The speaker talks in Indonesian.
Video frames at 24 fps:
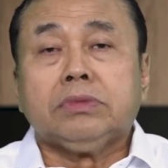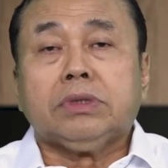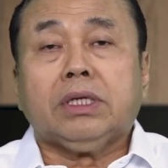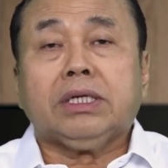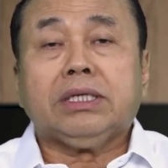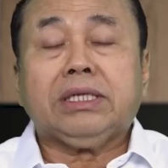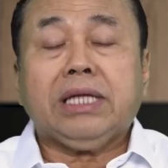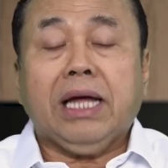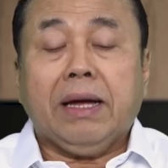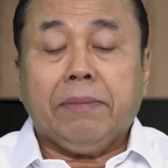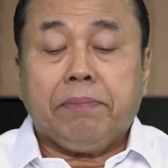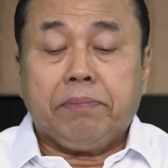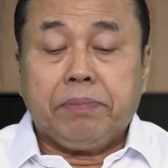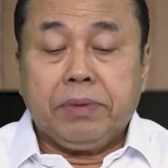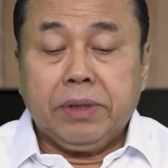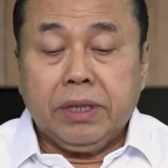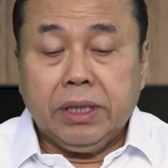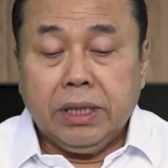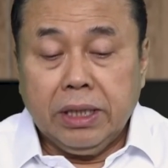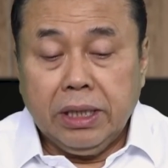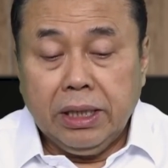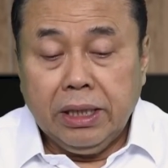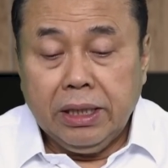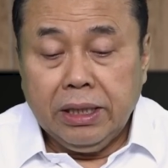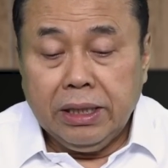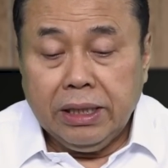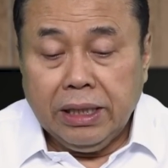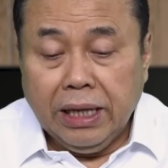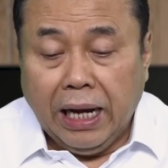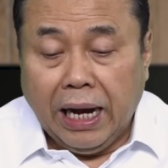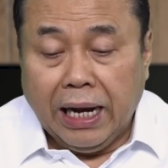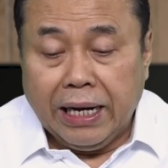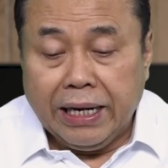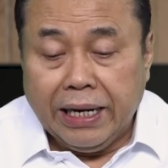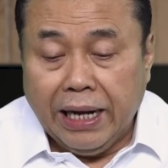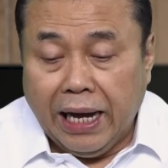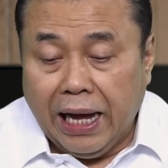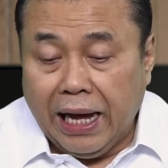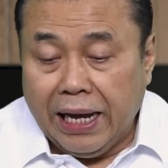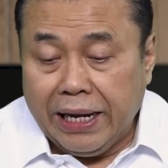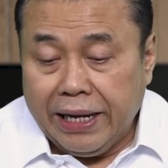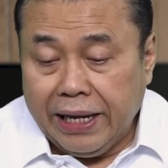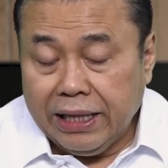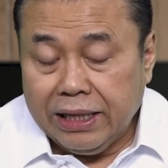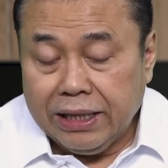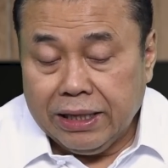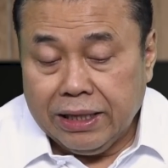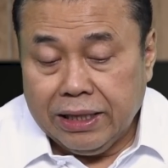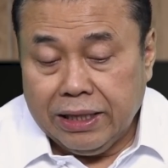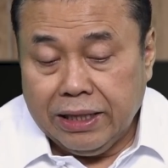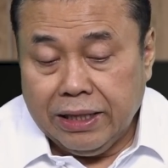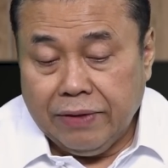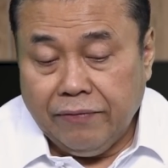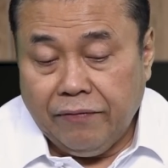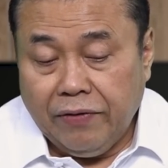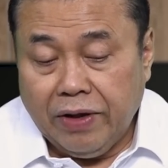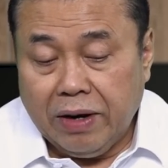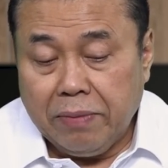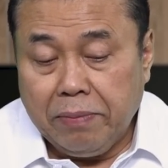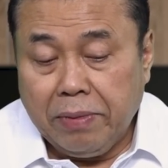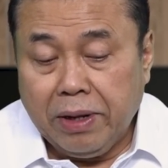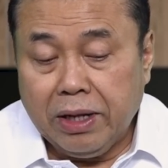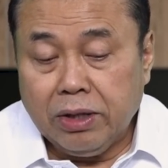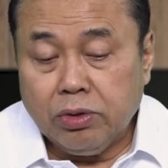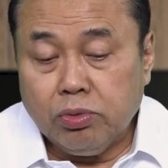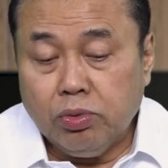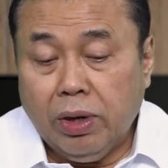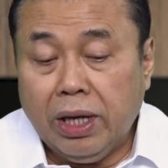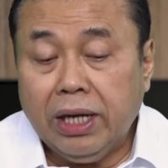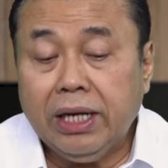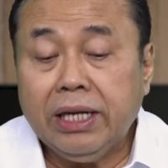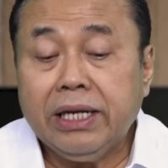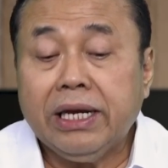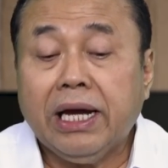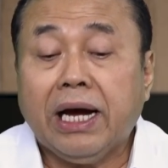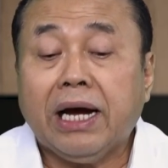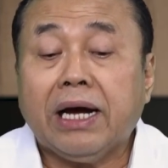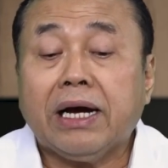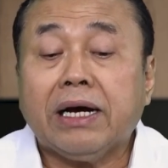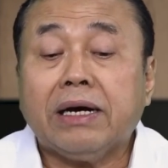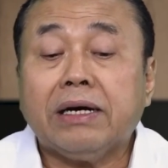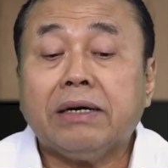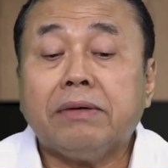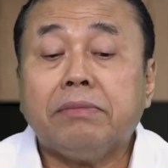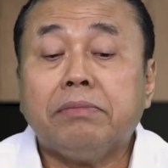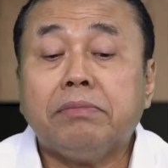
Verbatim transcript: Tetapi ada ayat firman Tuhan yang